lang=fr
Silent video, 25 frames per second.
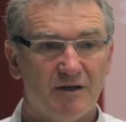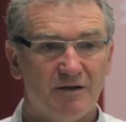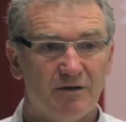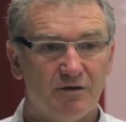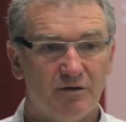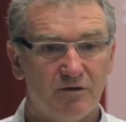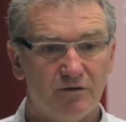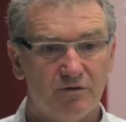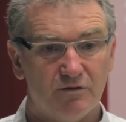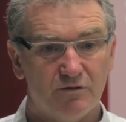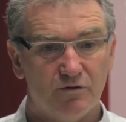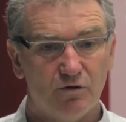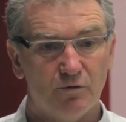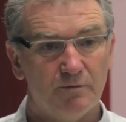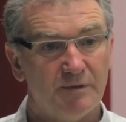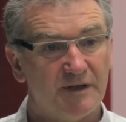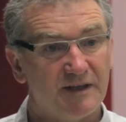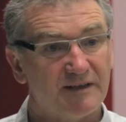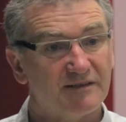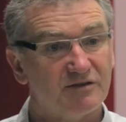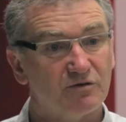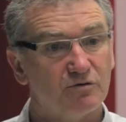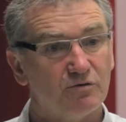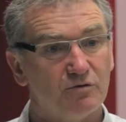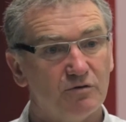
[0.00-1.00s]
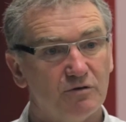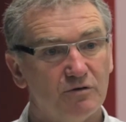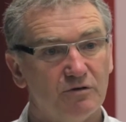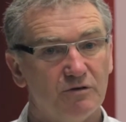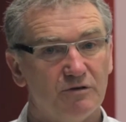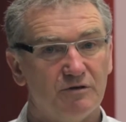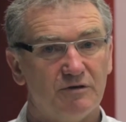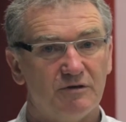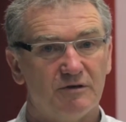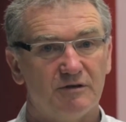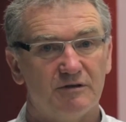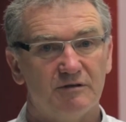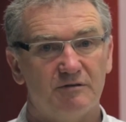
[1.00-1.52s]
le PSO,
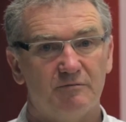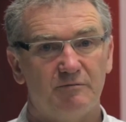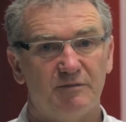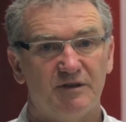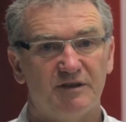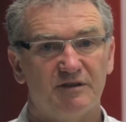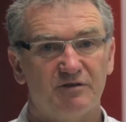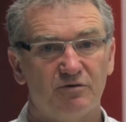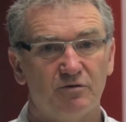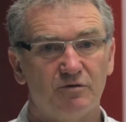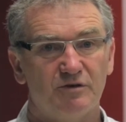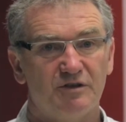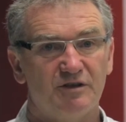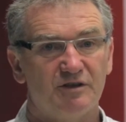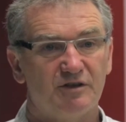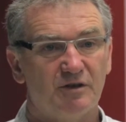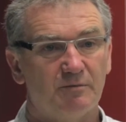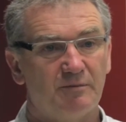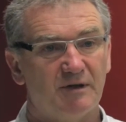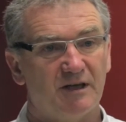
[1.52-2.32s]
hein, PSO qui est